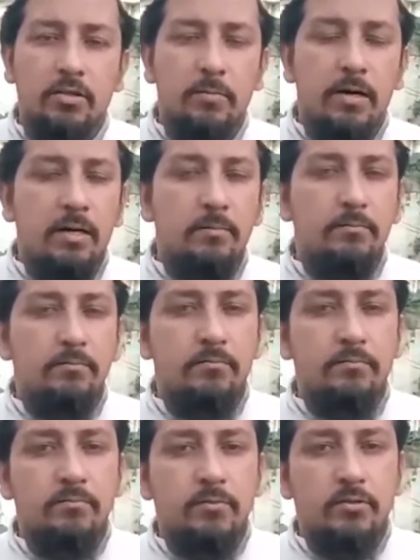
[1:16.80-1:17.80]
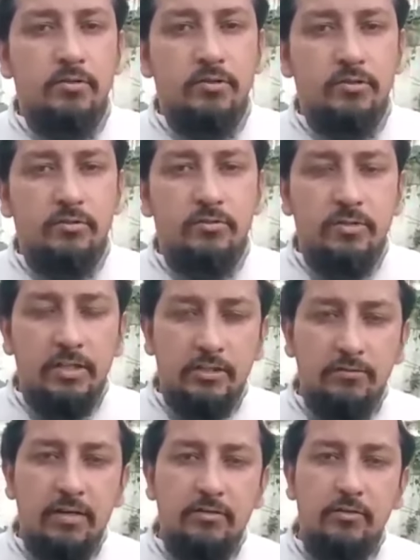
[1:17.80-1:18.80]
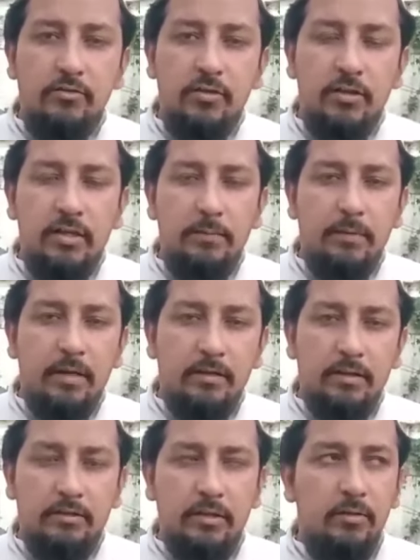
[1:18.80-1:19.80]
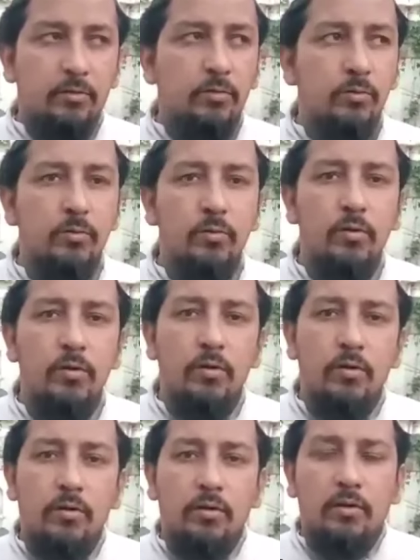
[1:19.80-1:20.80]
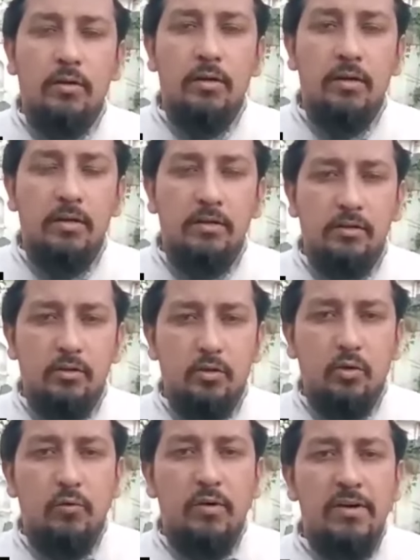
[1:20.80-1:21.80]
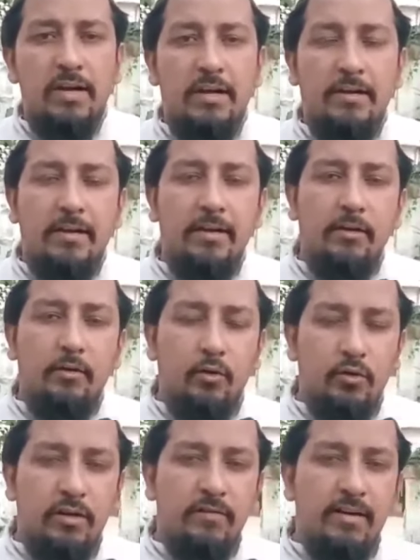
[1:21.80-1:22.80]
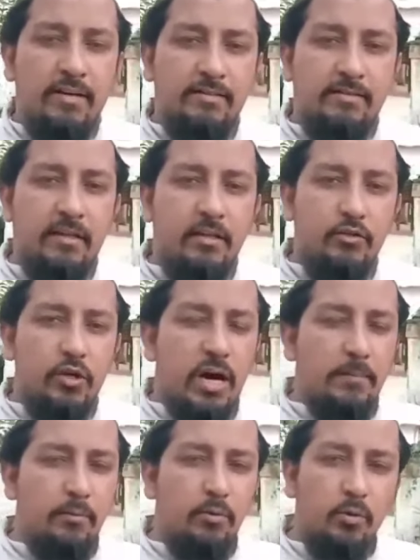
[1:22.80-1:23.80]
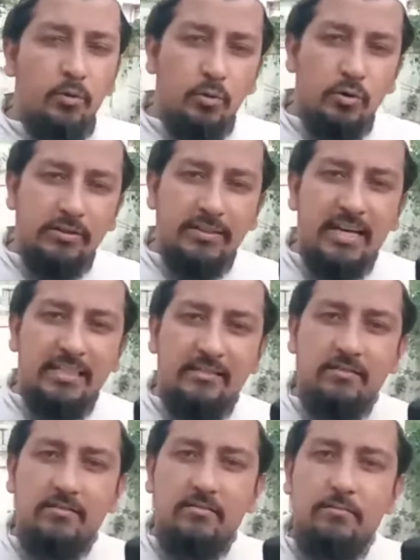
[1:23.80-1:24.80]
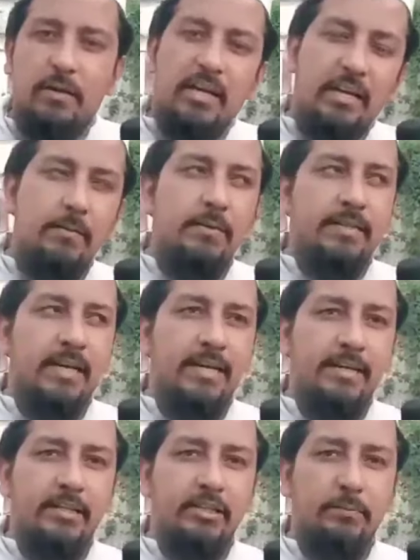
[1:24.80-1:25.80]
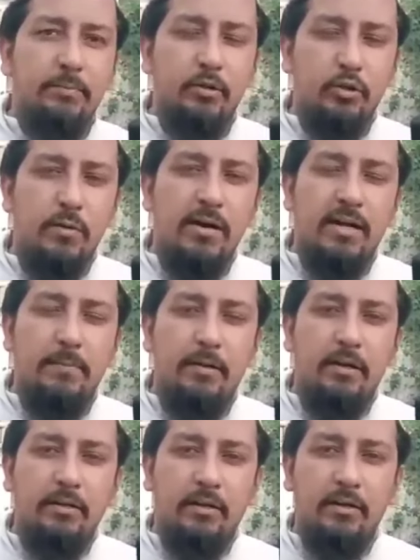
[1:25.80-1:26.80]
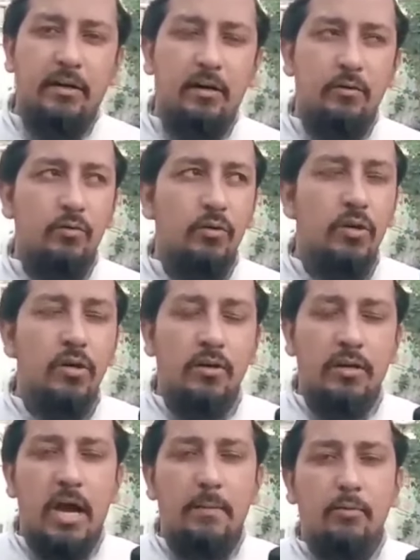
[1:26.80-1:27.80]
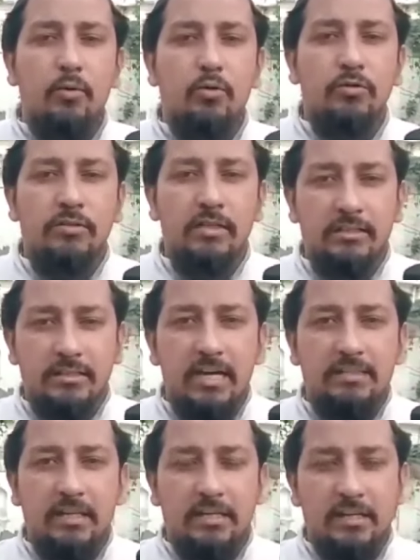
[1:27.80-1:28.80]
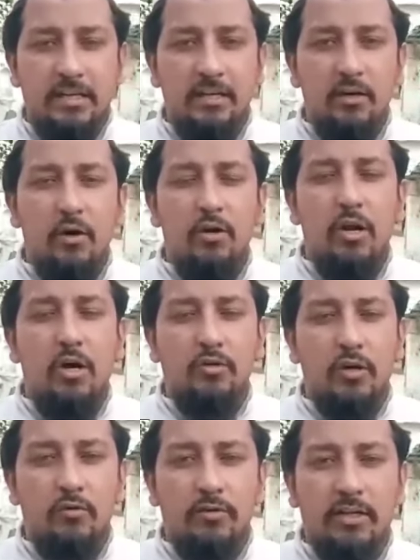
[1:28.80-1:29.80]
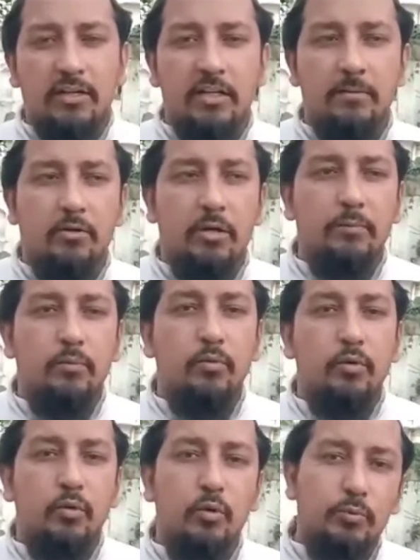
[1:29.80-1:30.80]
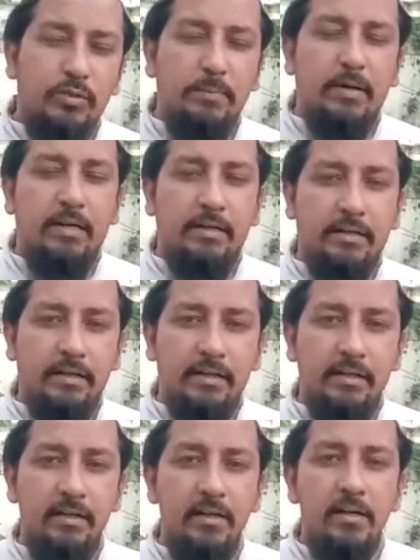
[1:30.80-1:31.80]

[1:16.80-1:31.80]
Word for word: तमाम देशवासियों से ये अपील करता हूँ कि कोविड नाइन्टीन कोरोना वायरस के लिए जो आप लोगों को एहतियात पहले भी बताई गई थी फिर दोबारा अपील कर रहा हूँ कि आप लोग इसके एहतियात रखें और लॉकडाउन के नियमों का पूर्ण रूप से पालन करें